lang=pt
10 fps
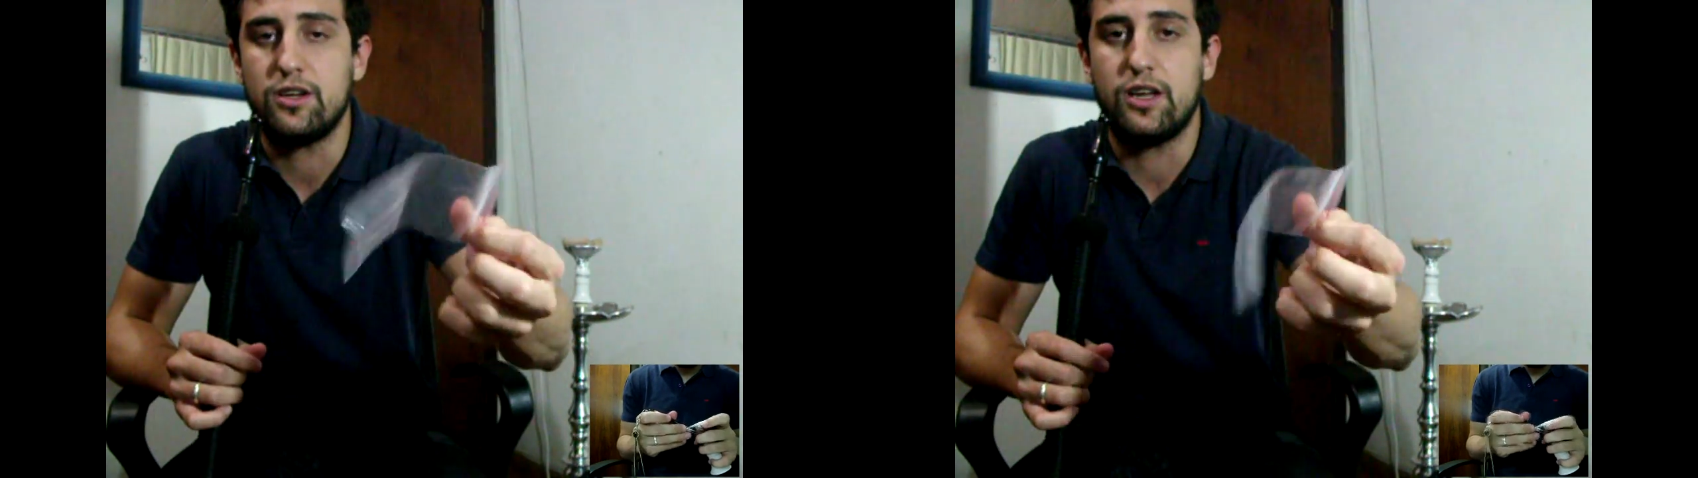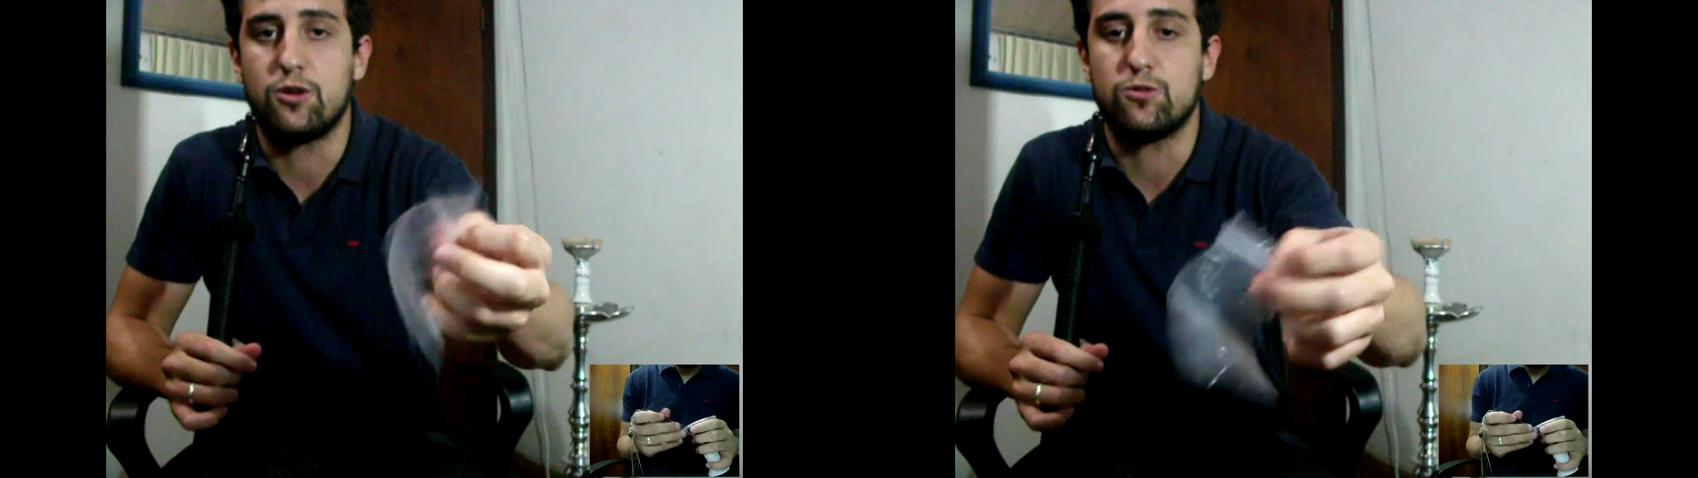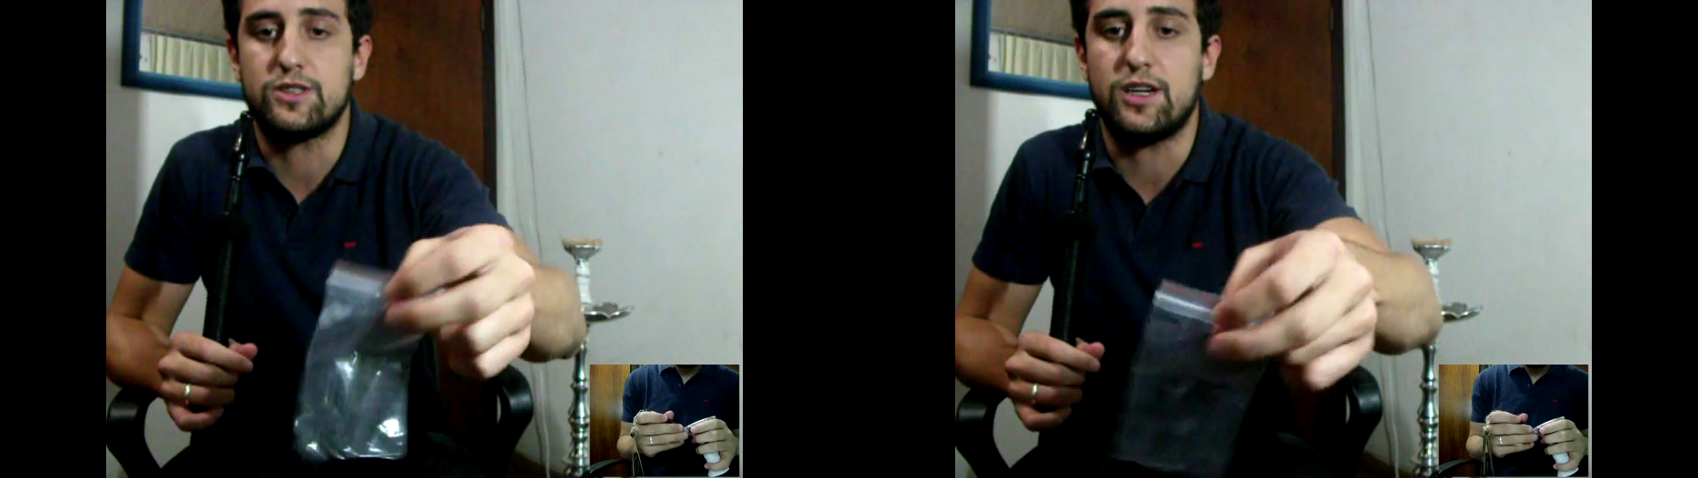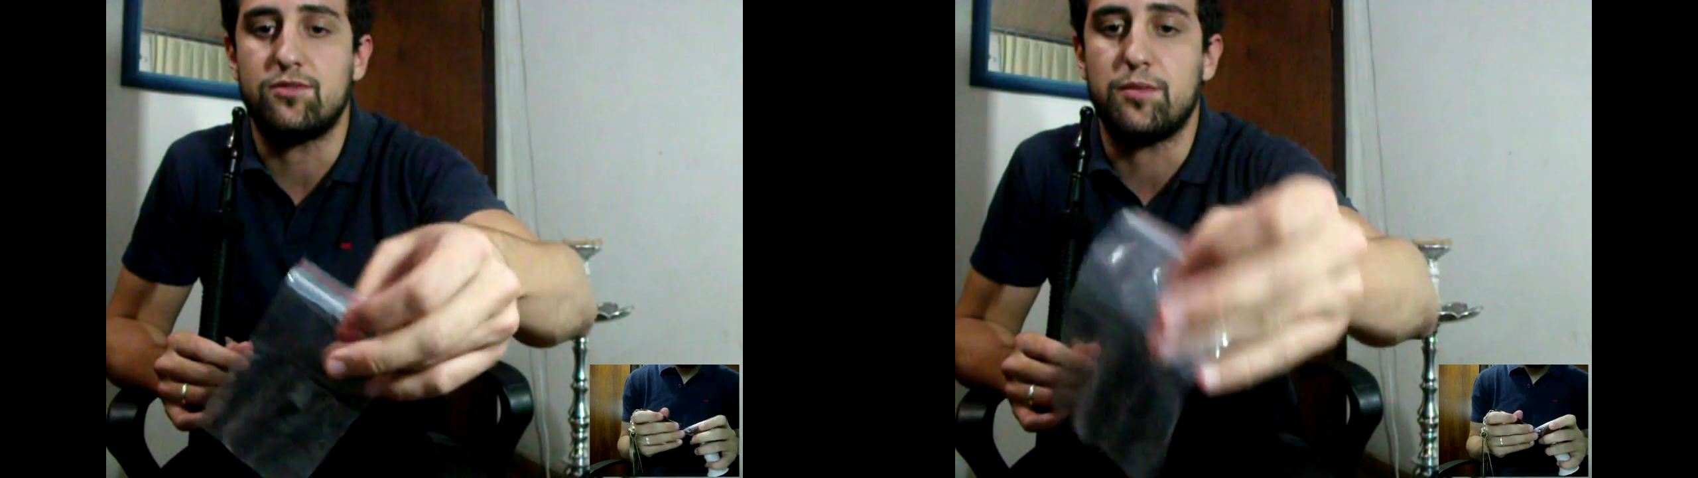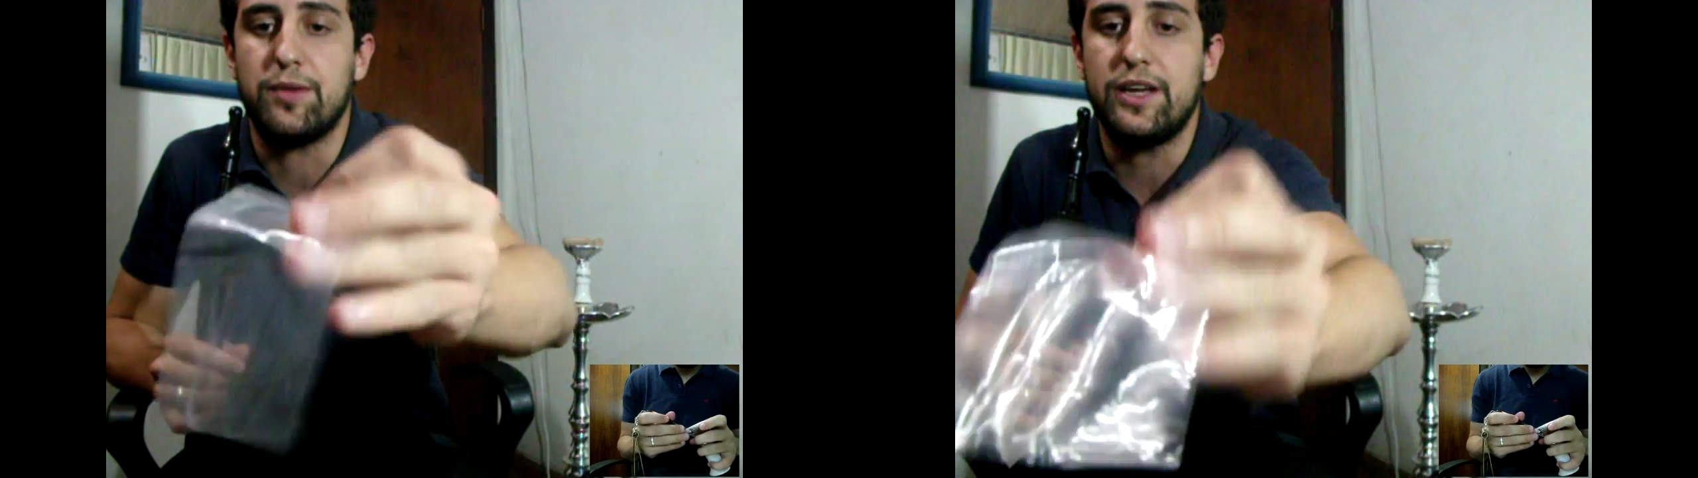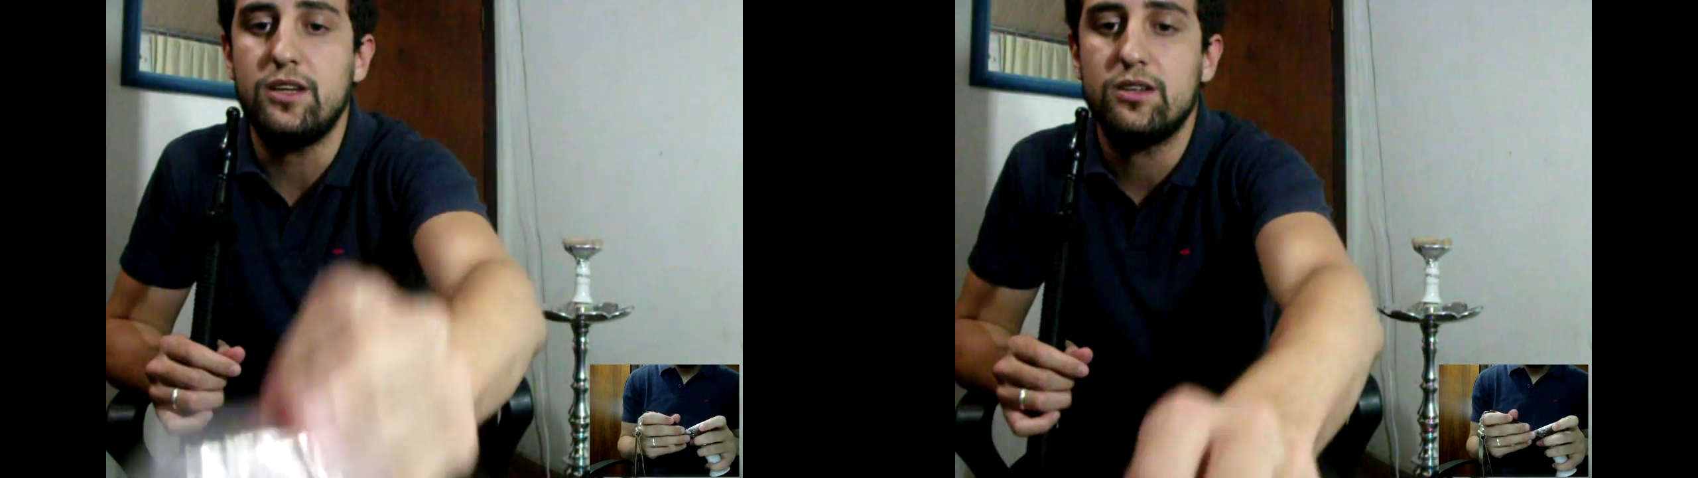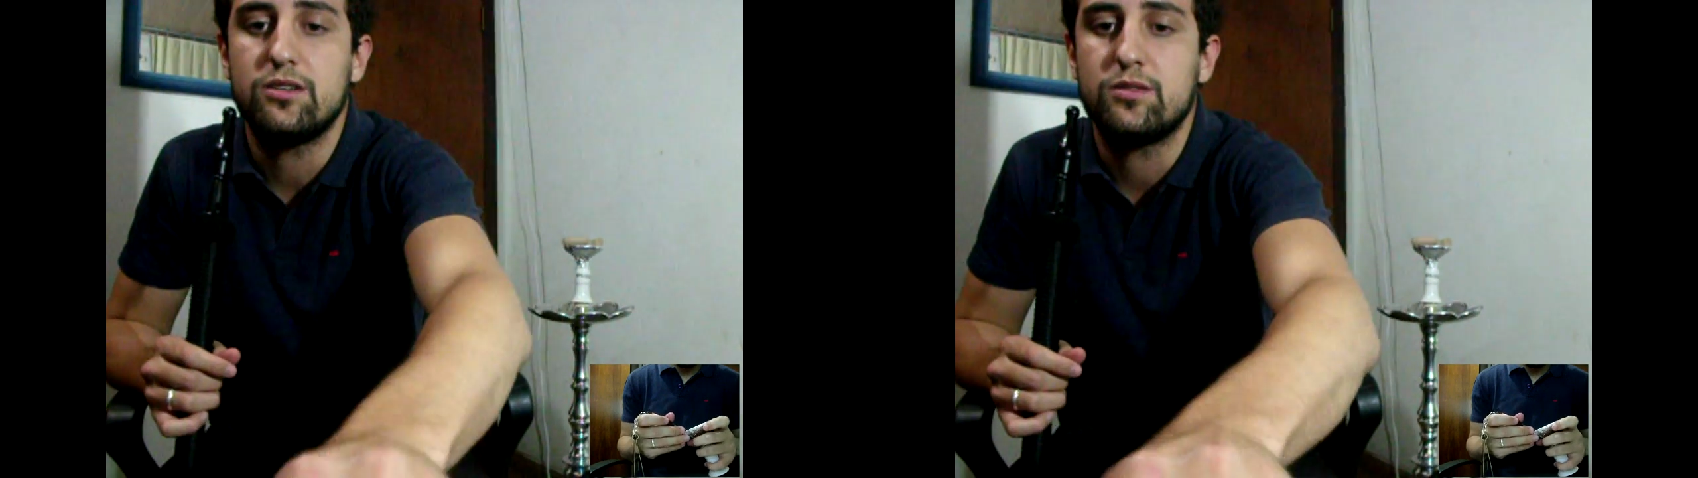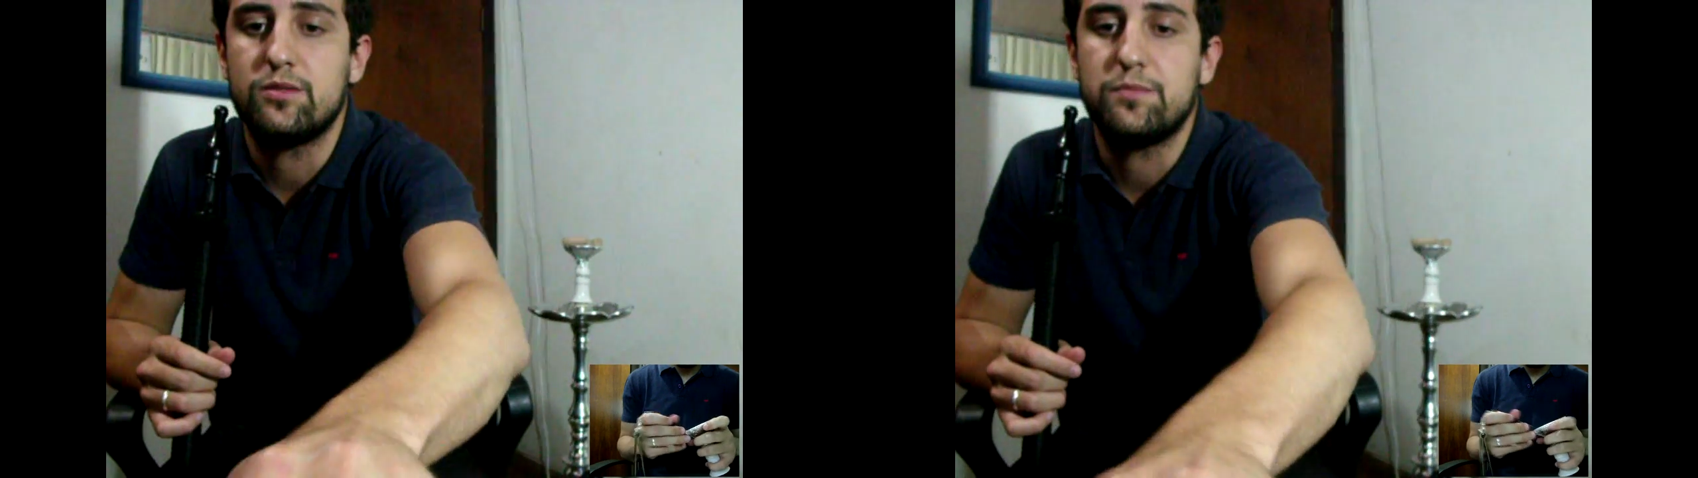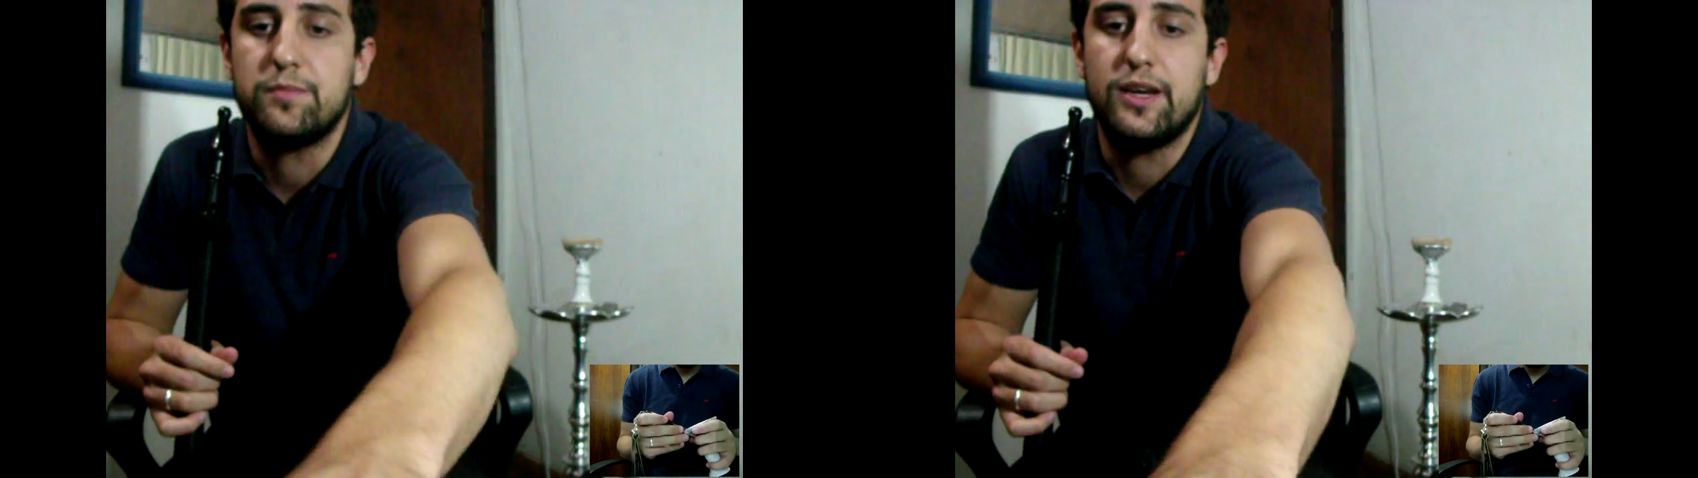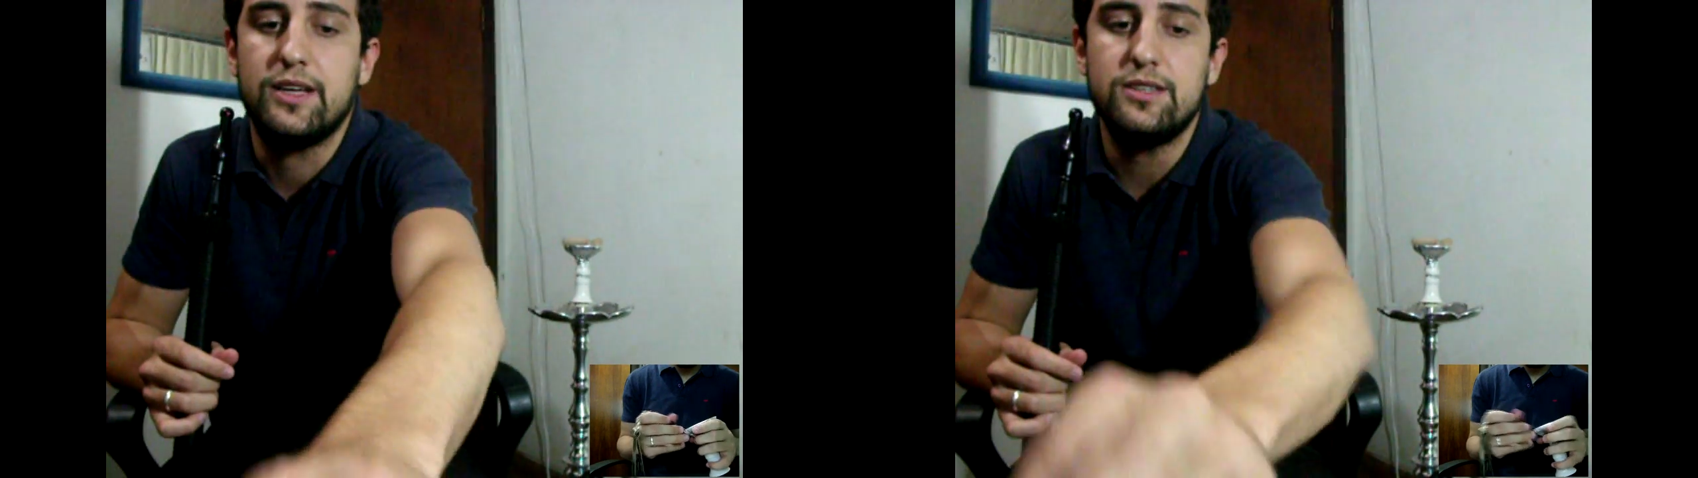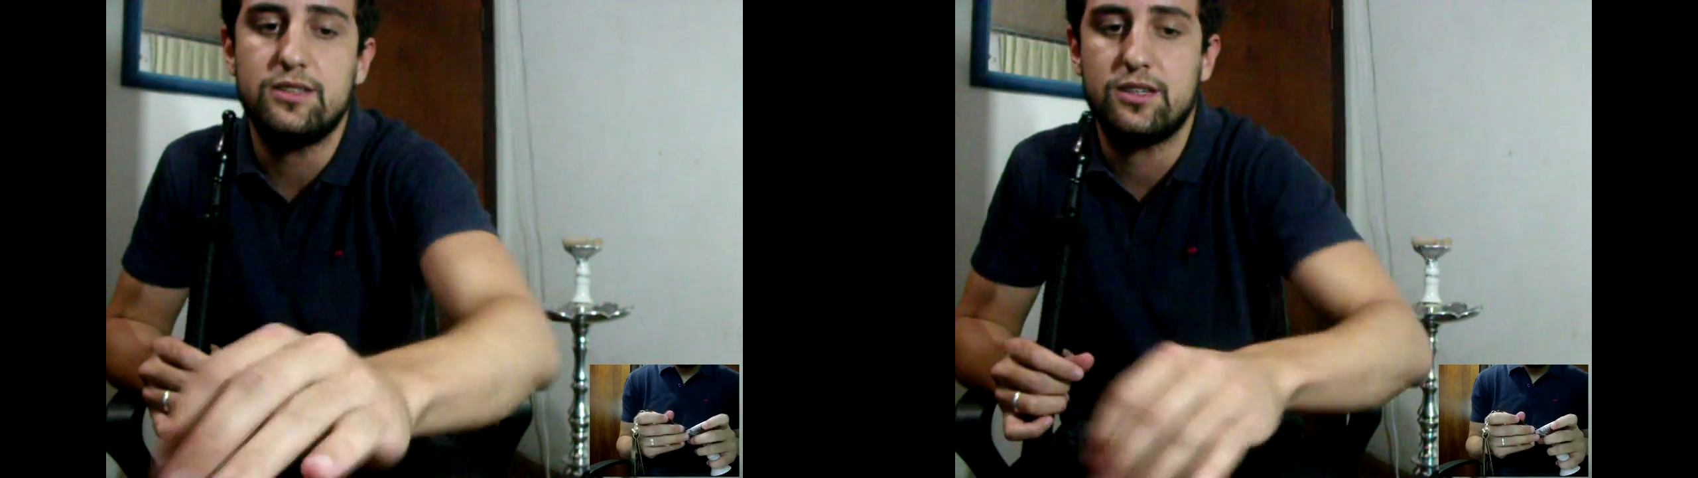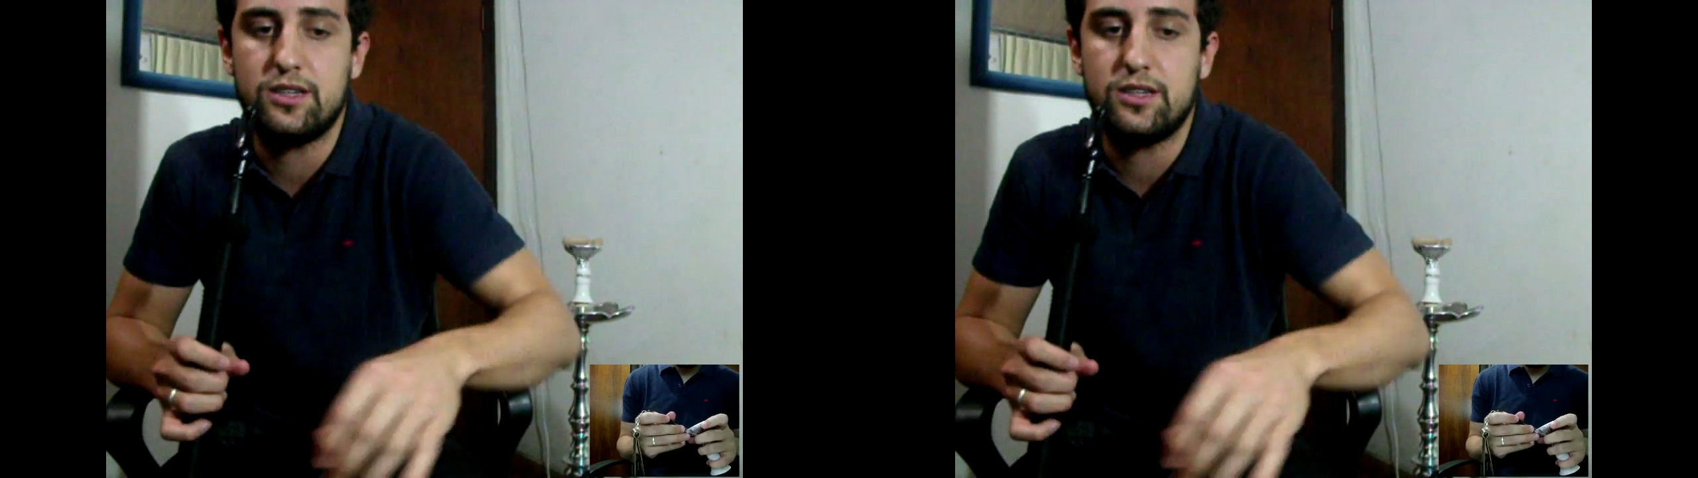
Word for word: ele conserva bem, beleza?